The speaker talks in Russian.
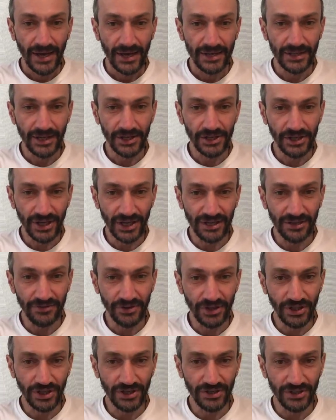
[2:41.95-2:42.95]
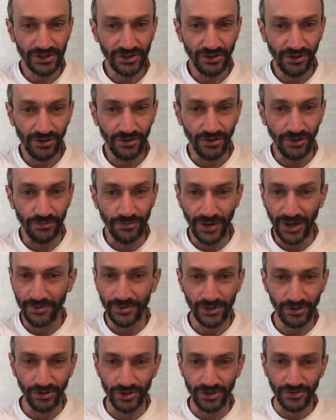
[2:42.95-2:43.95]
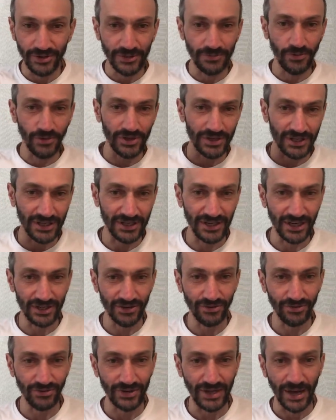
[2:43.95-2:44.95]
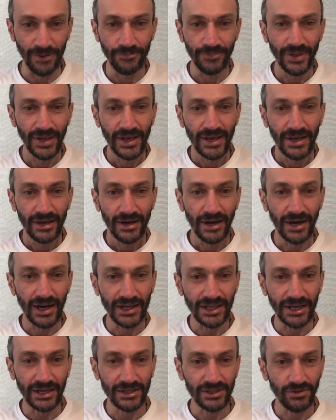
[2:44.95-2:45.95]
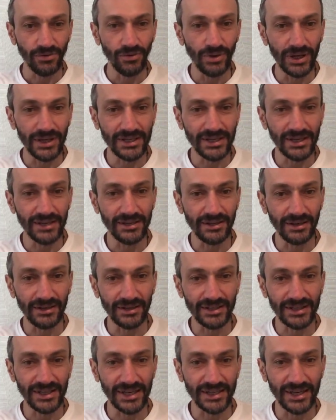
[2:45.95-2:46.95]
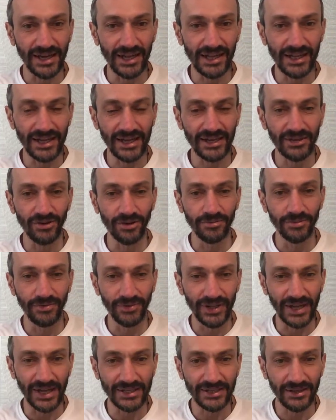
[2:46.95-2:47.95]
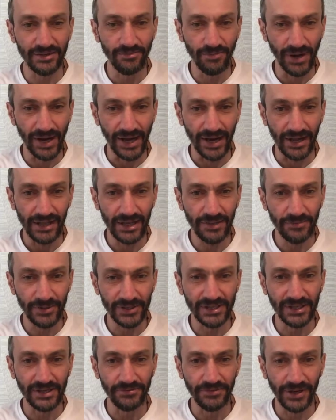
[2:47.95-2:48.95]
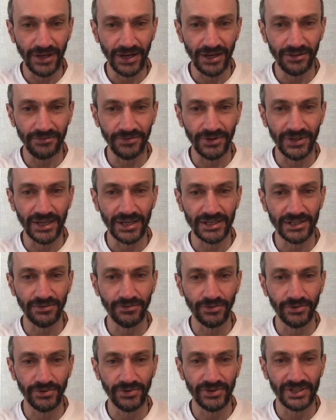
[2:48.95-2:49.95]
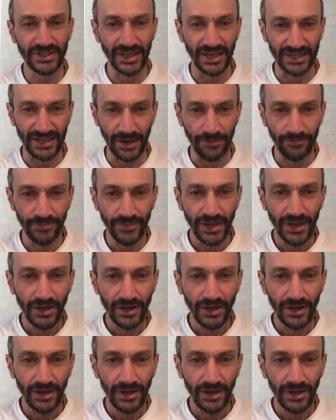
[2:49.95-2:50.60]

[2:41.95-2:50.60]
Начало в 14.00, прямо тоже вот с поезда сразу туда. Адрес улица Интернациональная, дом 12Б, Липецкий филиал финансового университета.